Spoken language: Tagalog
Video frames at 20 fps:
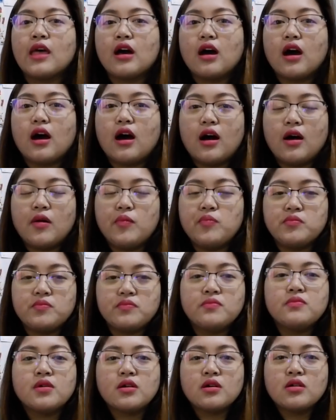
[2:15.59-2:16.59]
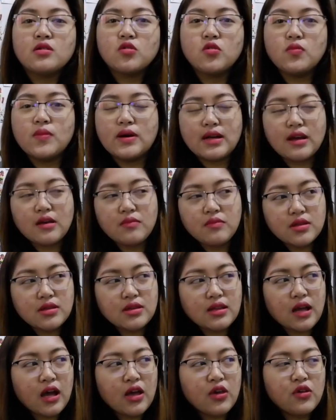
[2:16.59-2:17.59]
Um, gumagamit
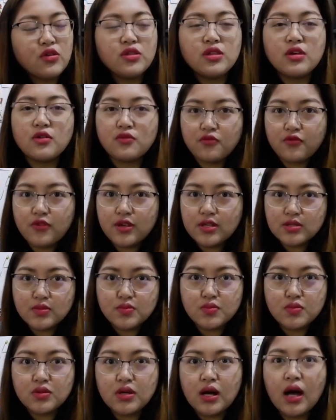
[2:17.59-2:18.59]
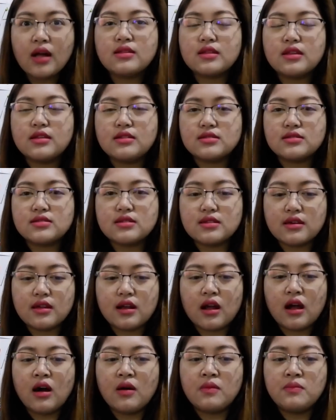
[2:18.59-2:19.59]
tayo ng Facebook at
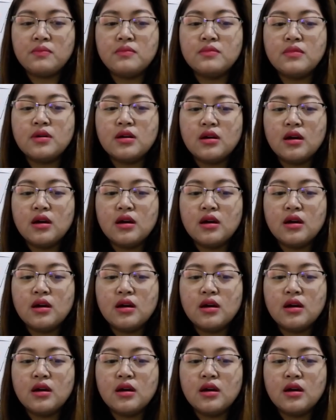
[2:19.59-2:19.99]
Instagram